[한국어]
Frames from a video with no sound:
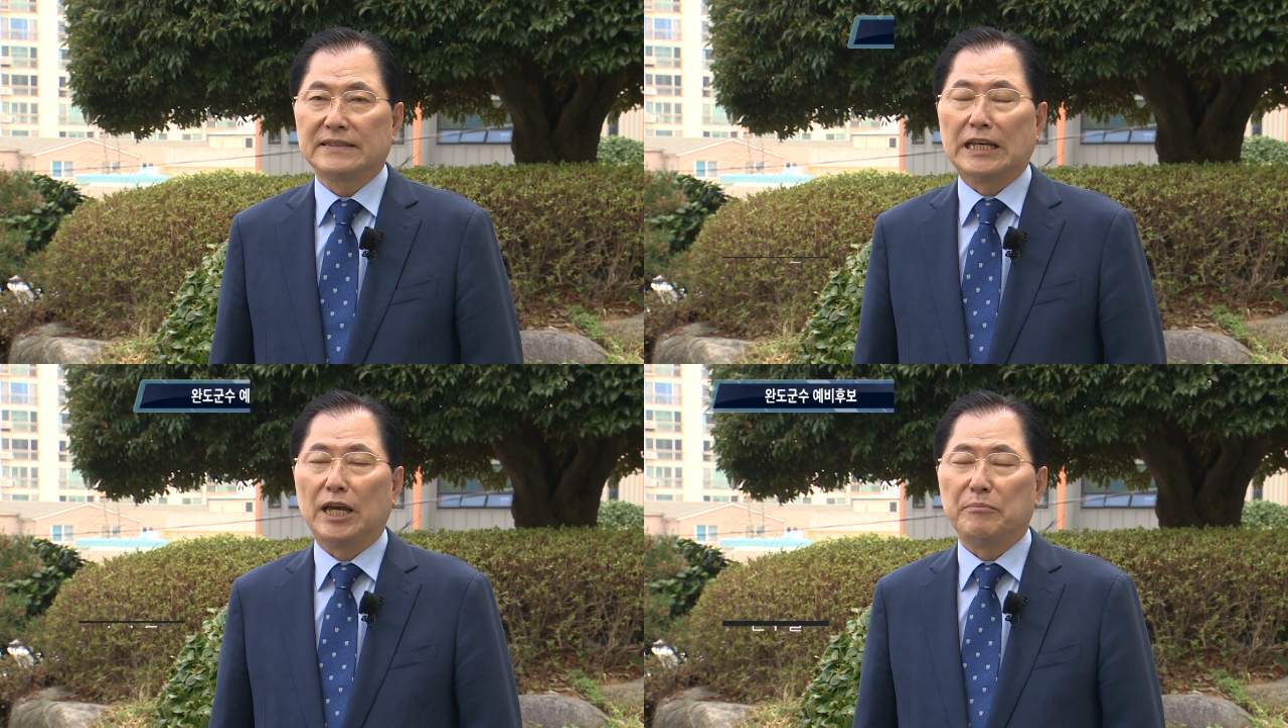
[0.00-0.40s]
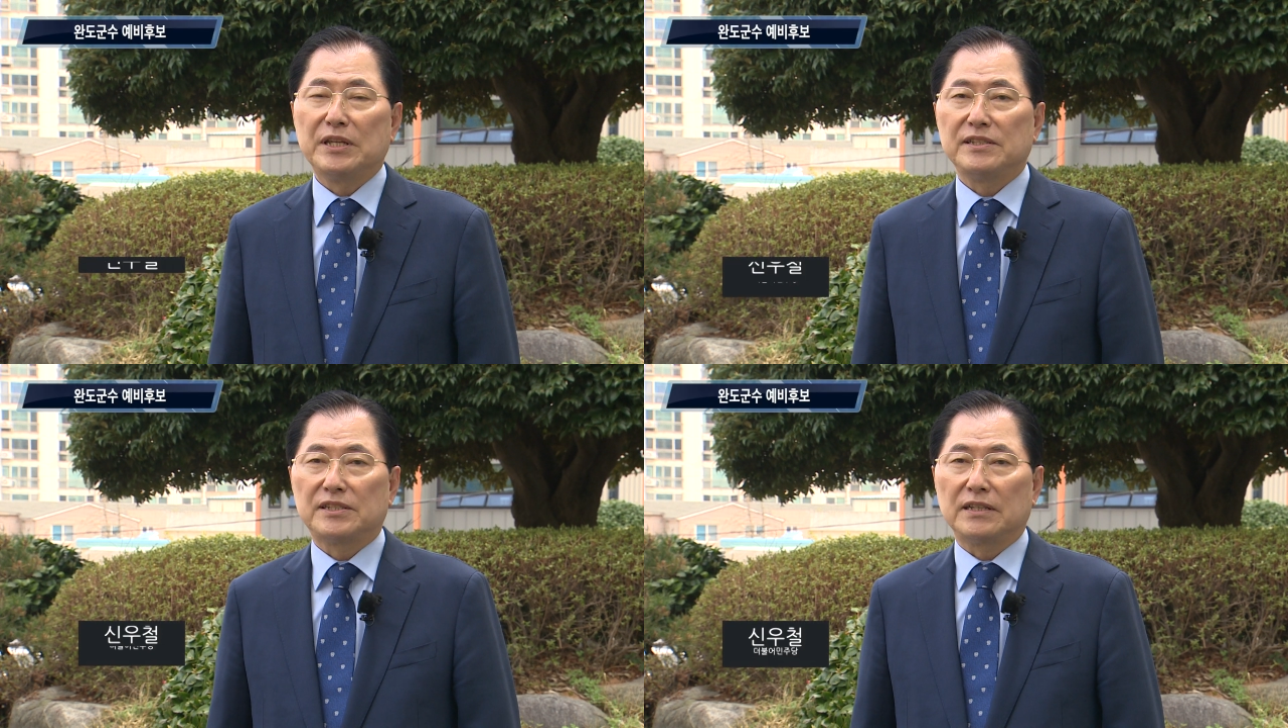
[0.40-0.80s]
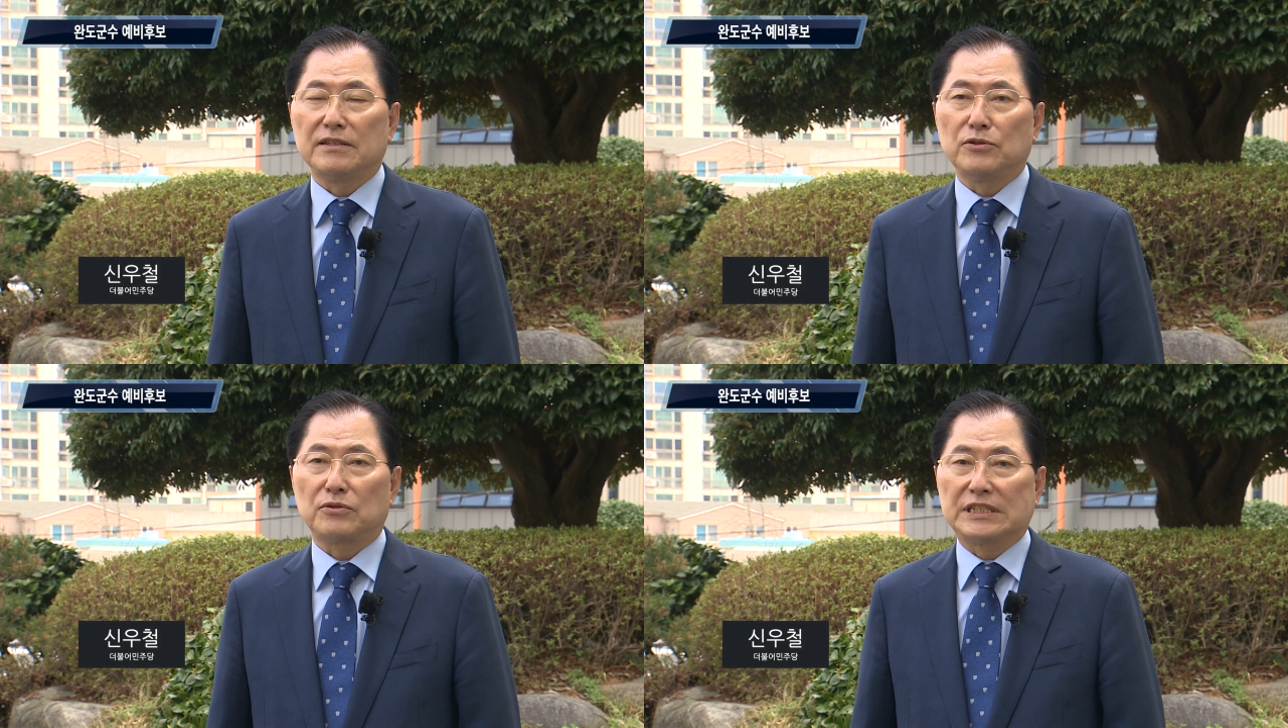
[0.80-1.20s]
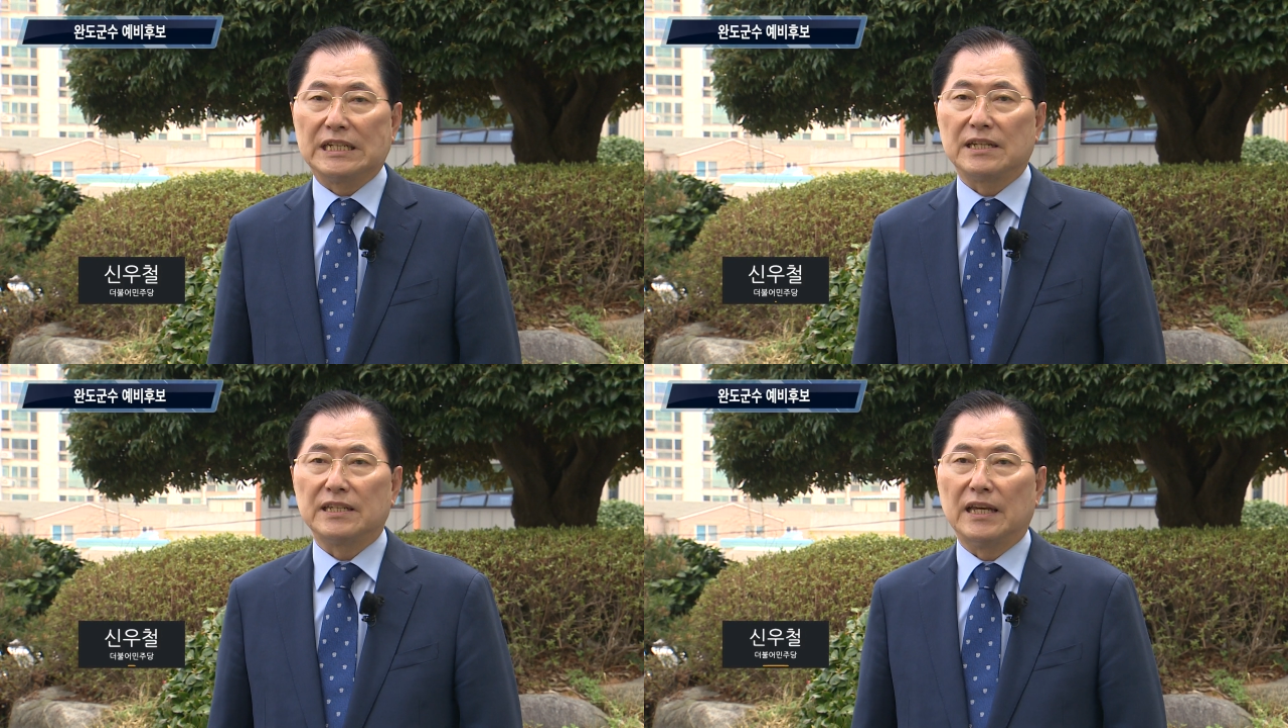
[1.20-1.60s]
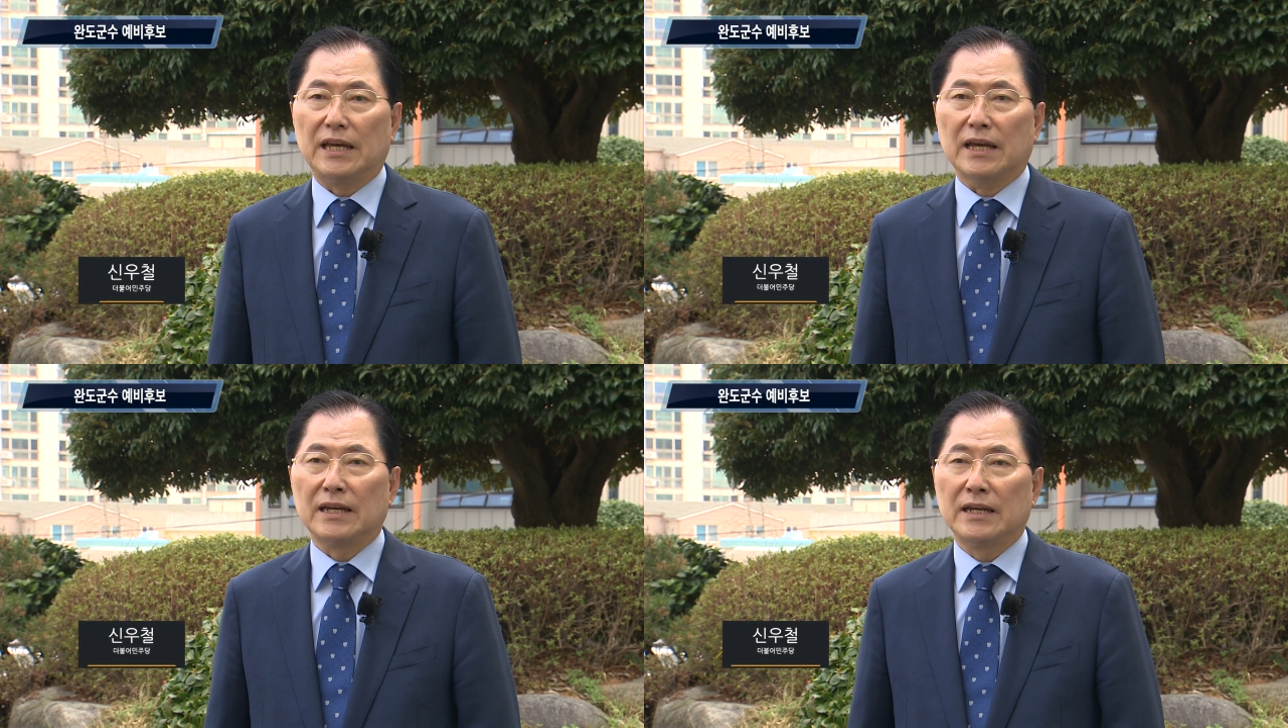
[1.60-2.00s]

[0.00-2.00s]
네, 민선 6, 7기에